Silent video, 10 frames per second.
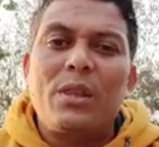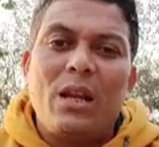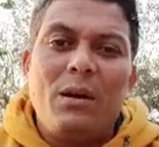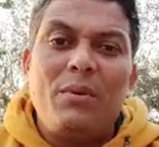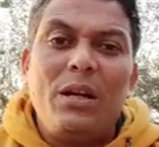
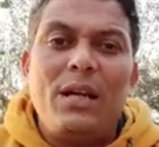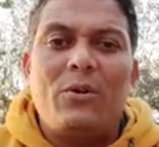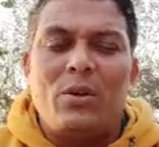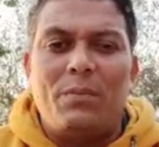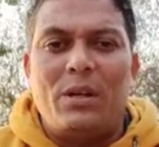तालाब क्लियर
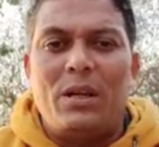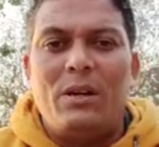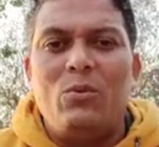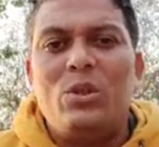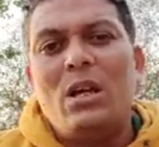होना पड़ेगा
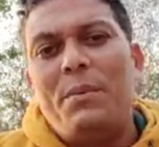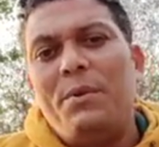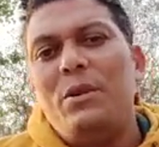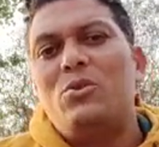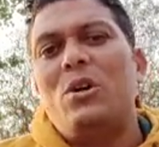उसके
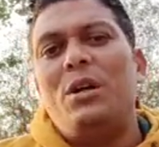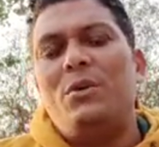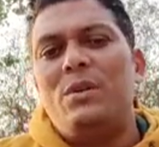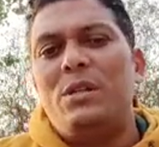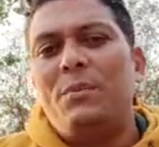अभी शॉर्ट
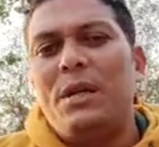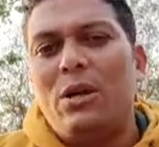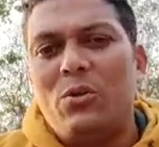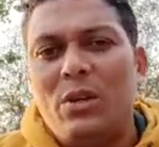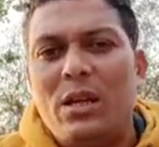ड्यूरेशन में
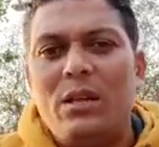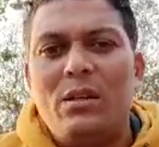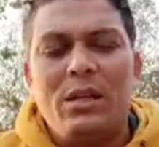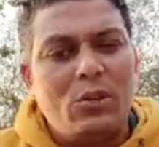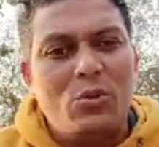क्या होता है
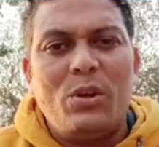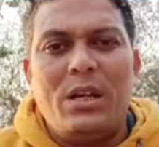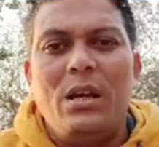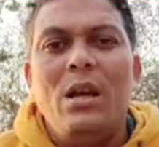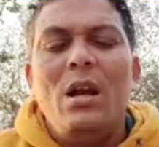या
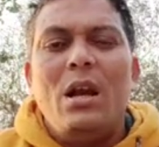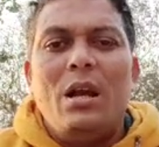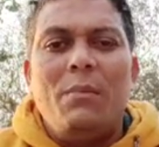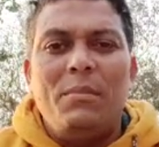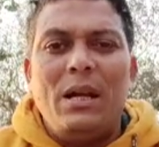छोड़िए
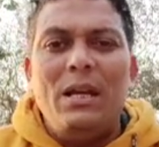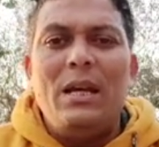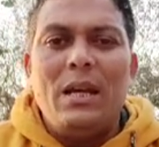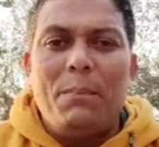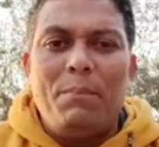
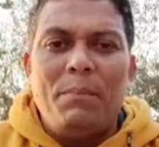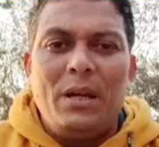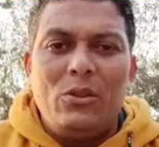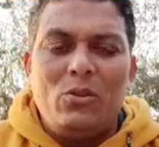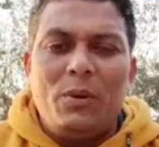मेनली आप
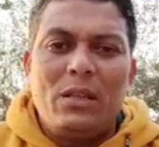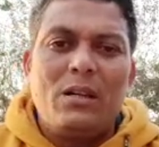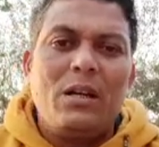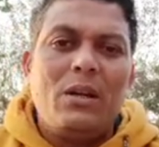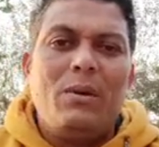मैं जो बात
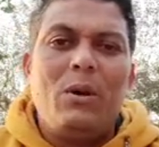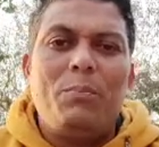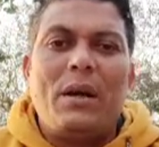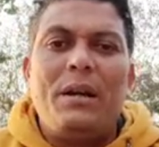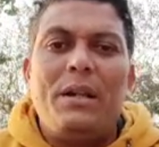करने वाला
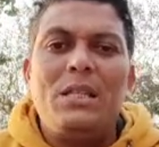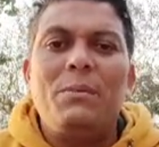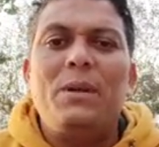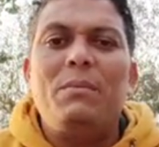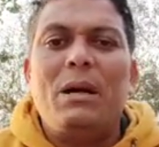हूँ पार्ट
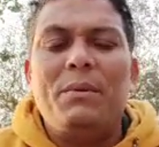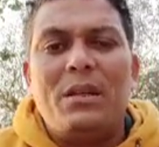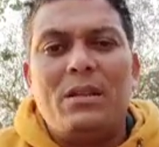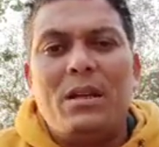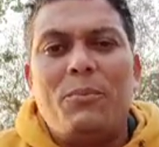डेसीमल में हमें
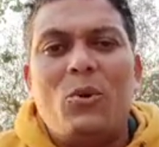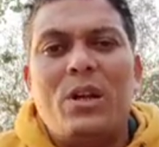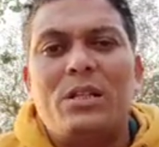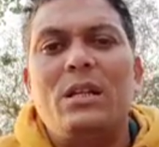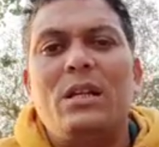कितना
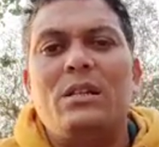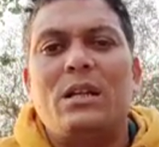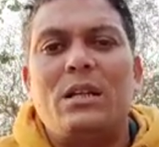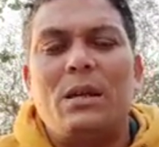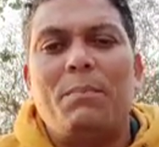प्रोडक्शन ले
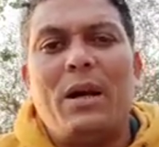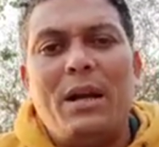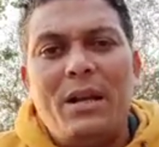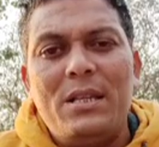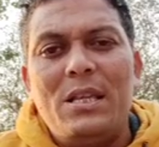सकते हैं
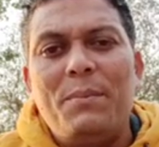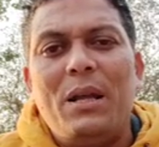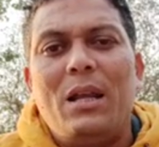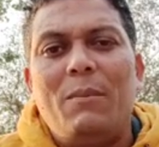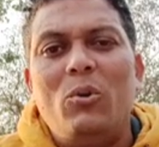पार्ट
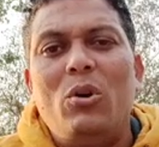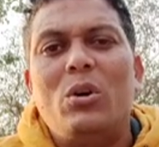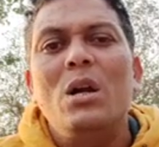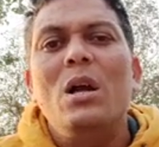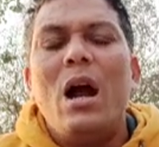डेसीमल हम लोग